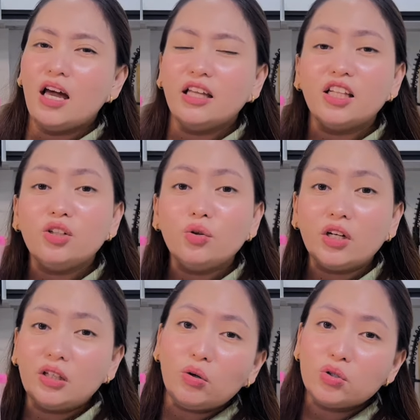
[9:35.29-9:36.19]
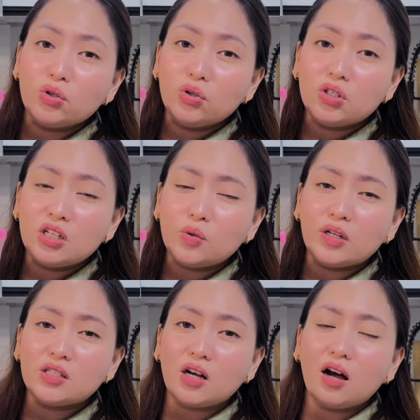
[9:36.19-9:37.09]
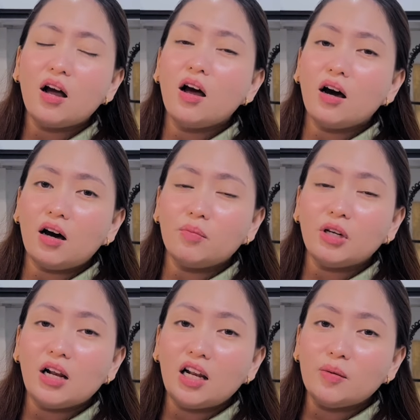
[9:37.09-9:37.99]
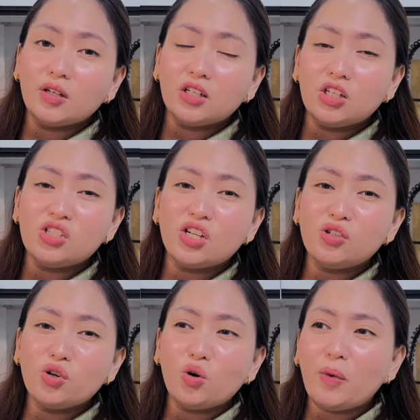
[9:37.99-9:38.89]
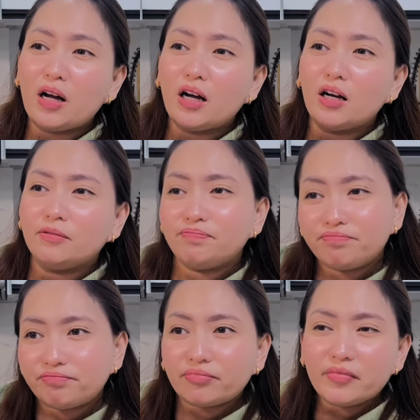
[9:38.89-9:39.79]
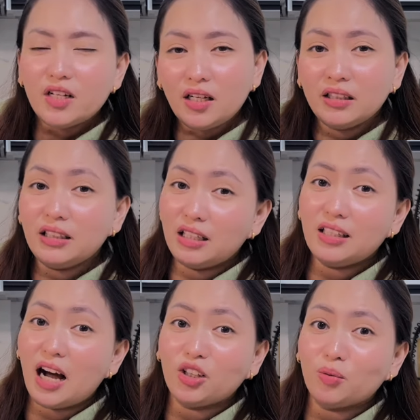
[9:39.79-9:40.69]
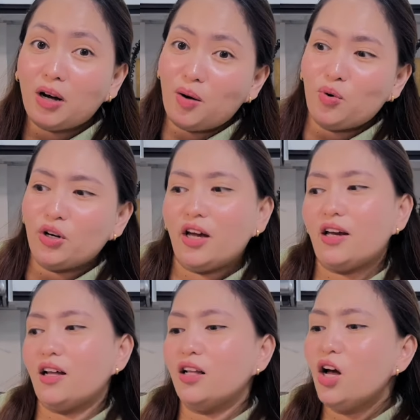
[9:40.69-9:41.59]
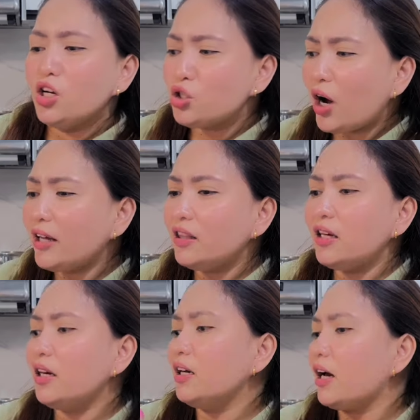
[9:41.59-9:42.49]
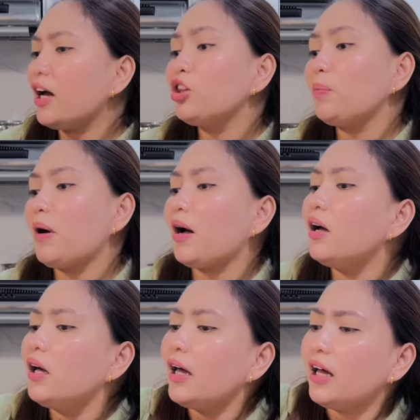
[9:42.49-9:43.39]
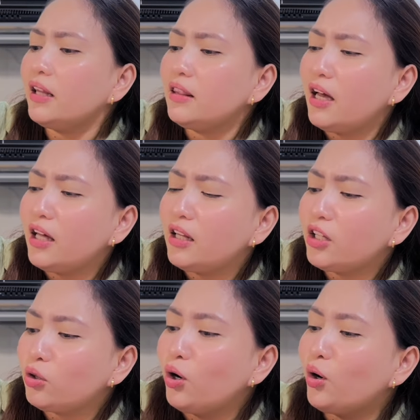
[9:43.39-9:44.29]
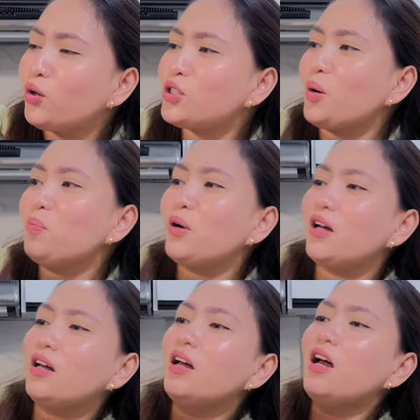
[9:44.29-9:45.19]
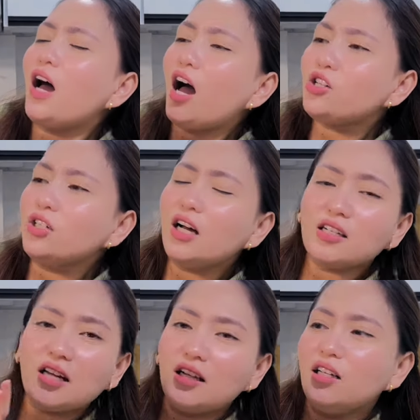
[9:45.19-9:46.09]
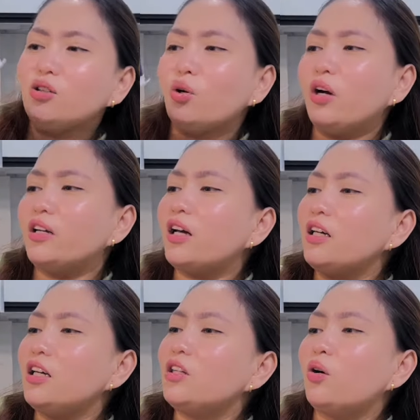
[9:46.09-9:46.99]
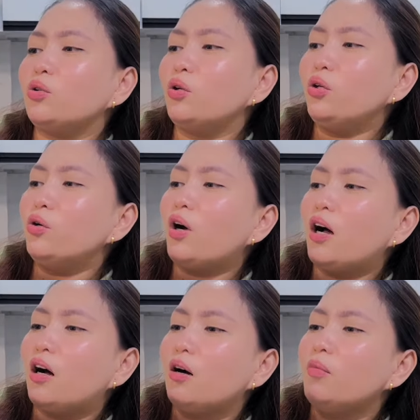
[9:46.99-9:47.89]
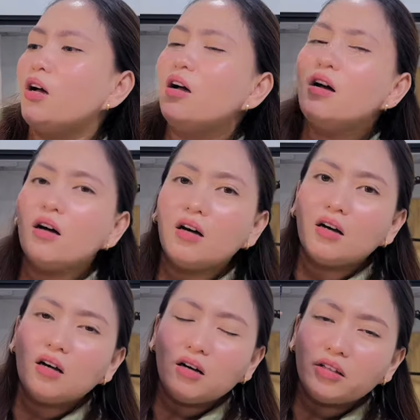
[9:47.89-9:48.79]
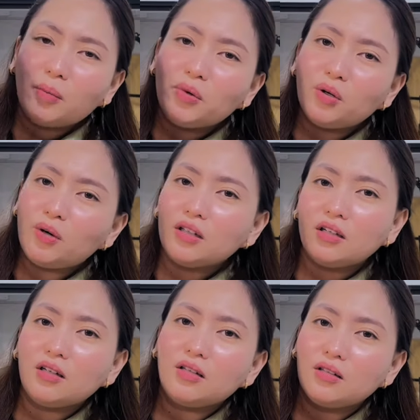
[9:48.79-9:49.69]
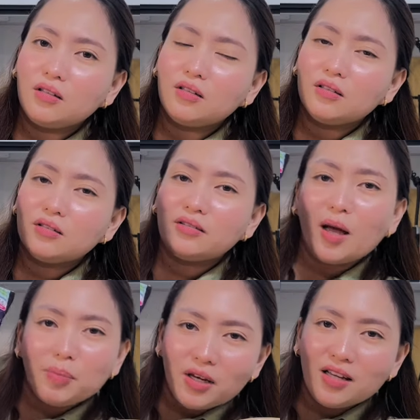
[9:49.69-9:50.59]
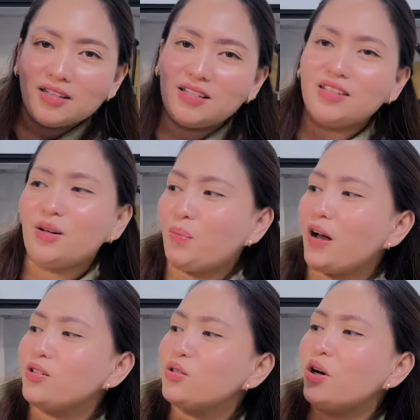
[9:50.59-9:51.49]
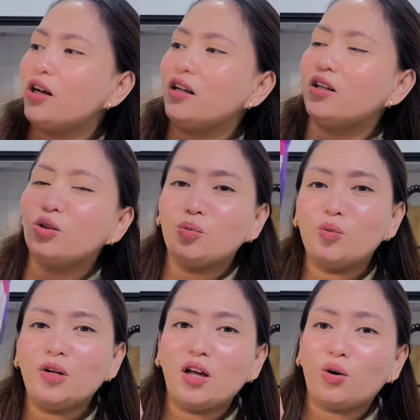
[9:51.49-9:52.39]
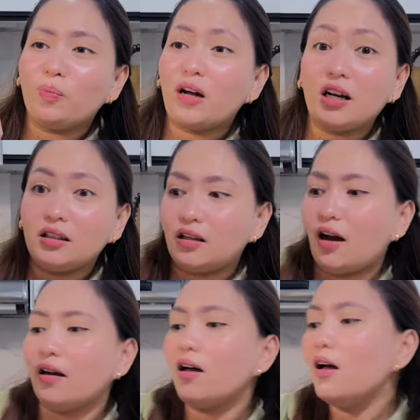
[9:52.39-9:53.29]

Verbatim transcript: And then you can also use this one sa um, ilalim ng kitchen nyo para hindi rin ganong maamoy. Ayan. So, I think, uh, ito pa. And then, ito, syempre, actually kasi din to eh. Nakikita ko to yung uh, number one na uh, napkin sa Japan. So, ayan, ito, bumili ako para itry.